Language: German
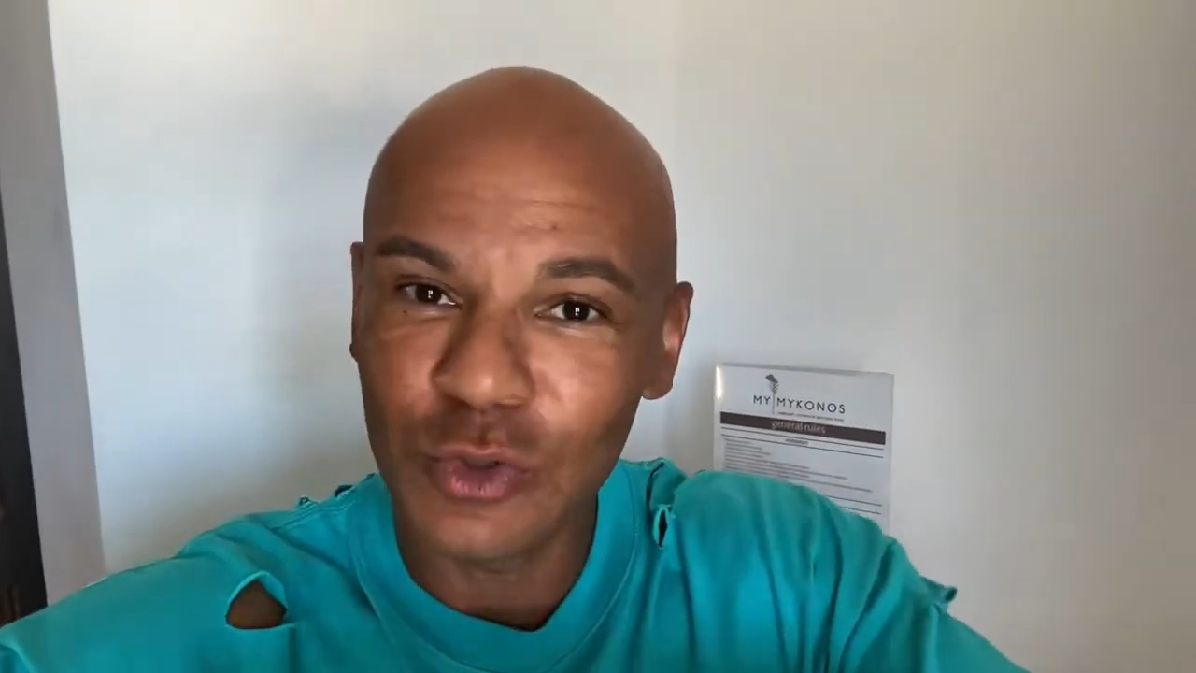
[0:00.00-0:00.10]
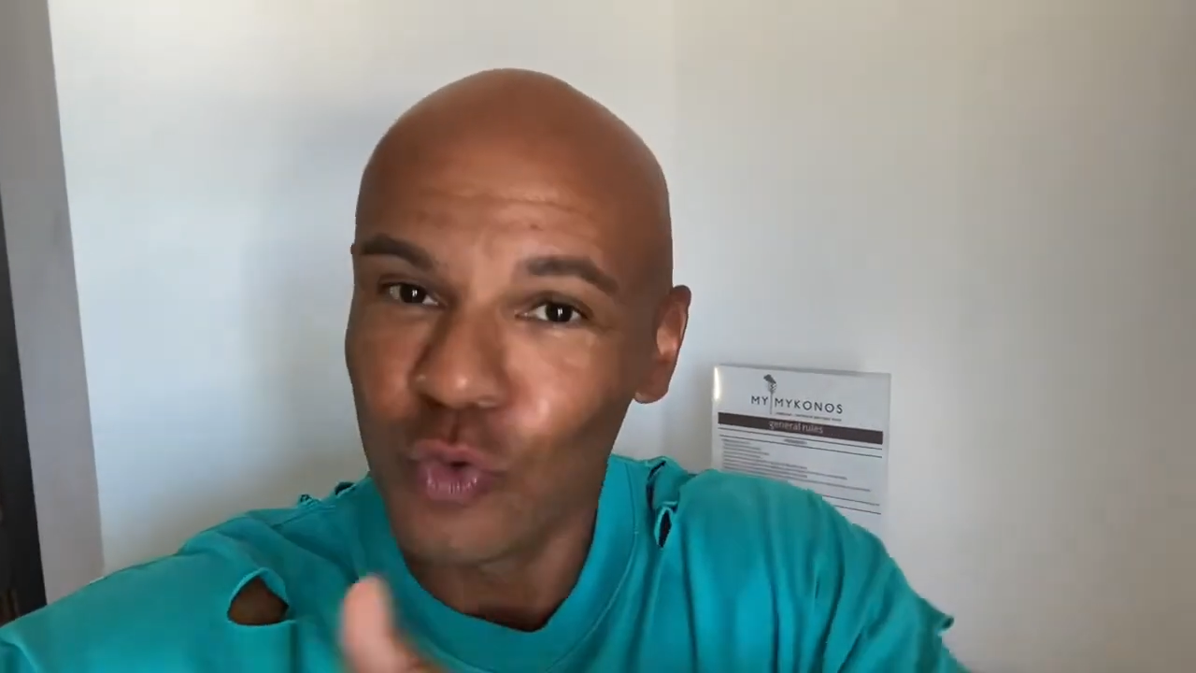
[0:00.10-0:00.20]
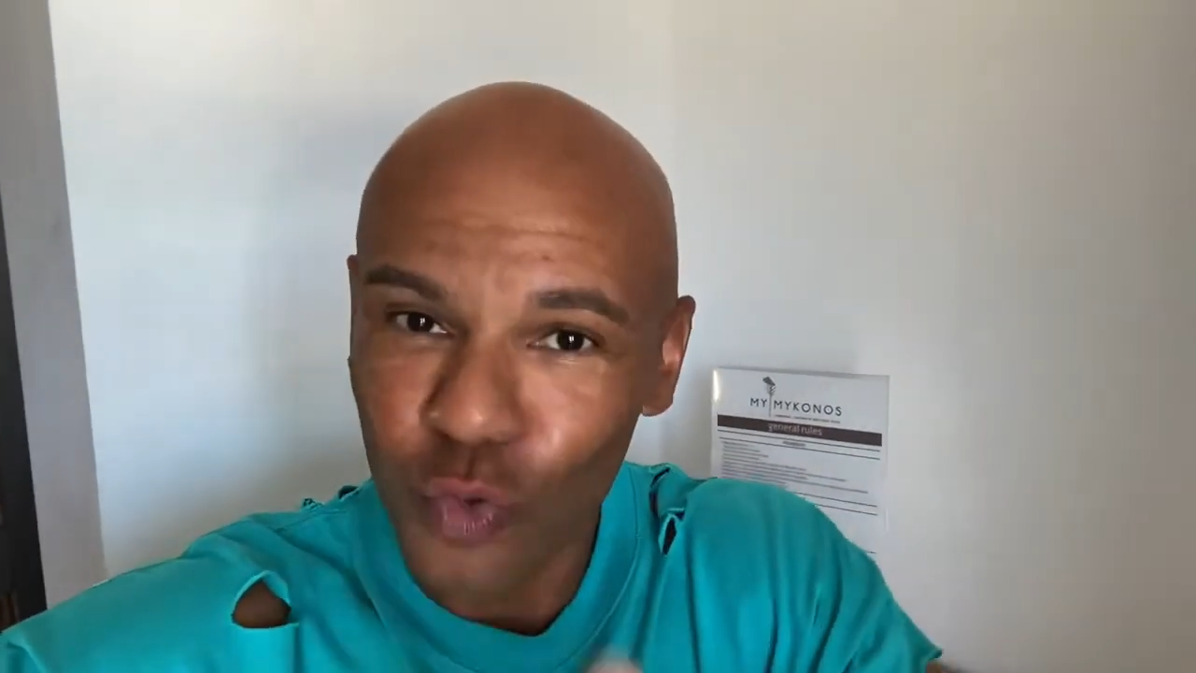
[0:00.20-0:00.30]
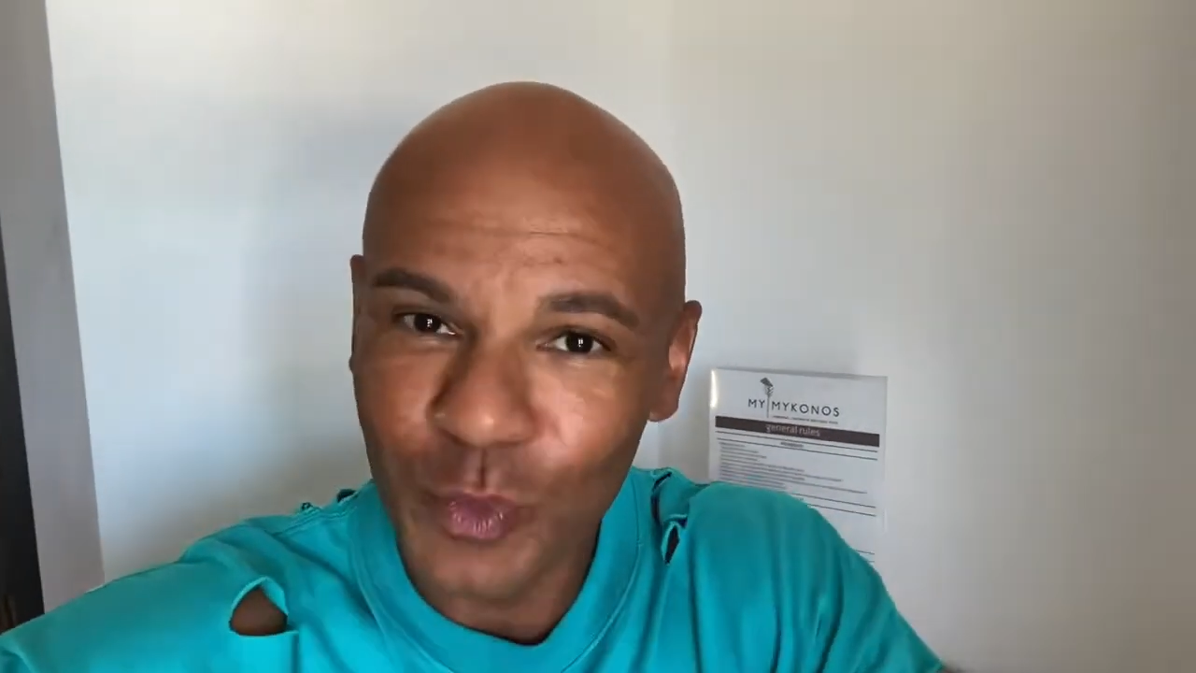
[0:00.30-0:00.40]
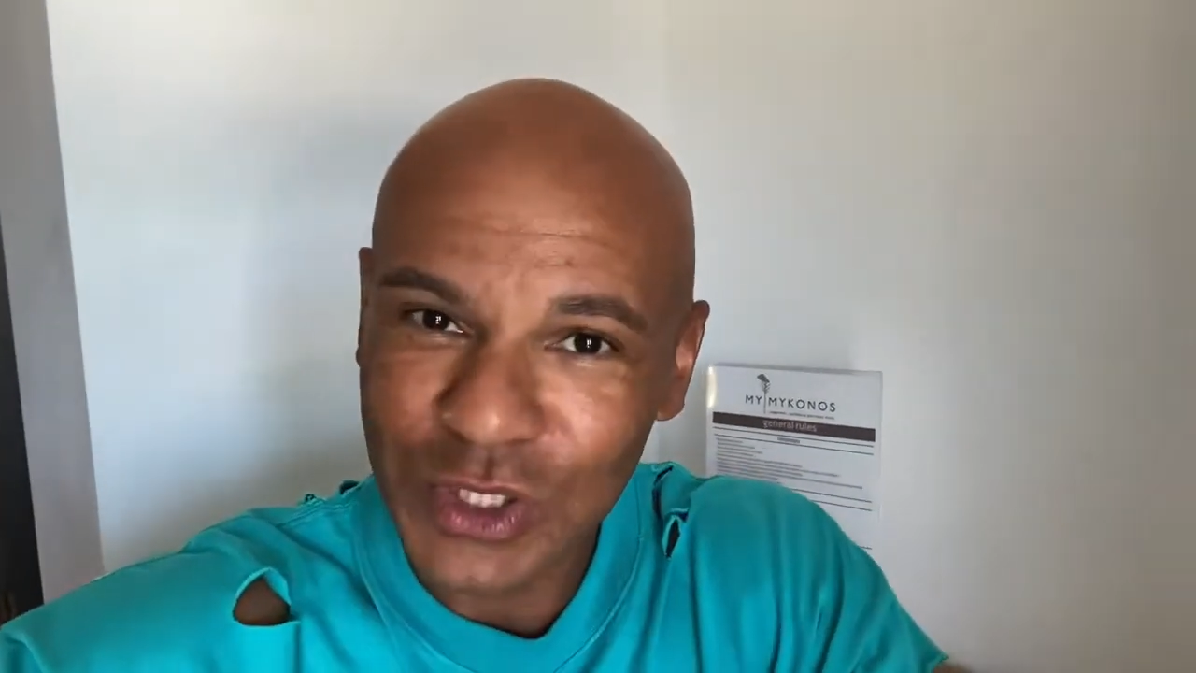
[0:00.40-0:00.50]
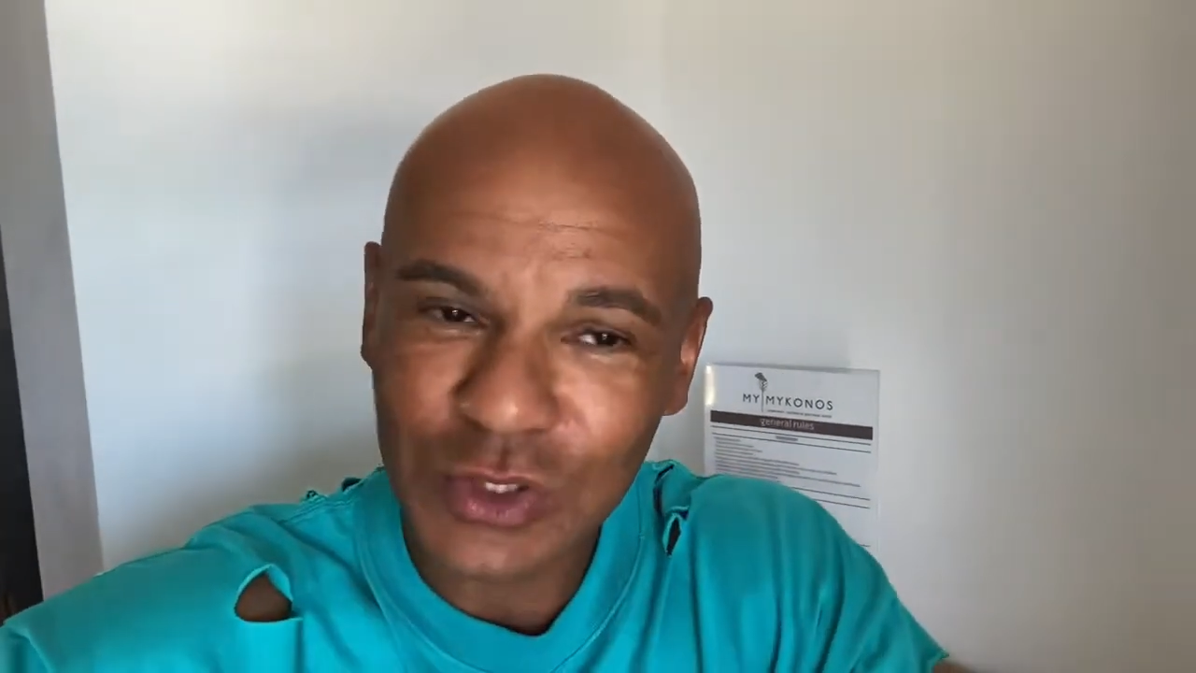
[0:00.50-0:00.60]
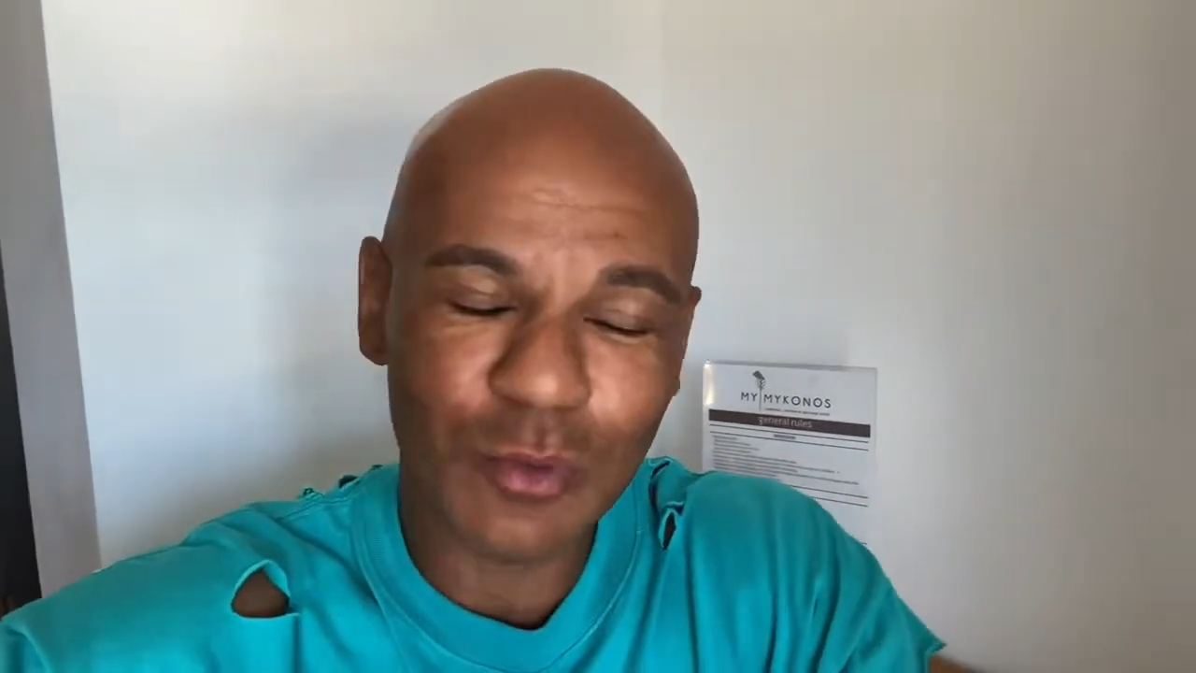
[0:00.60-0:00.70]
die Loomis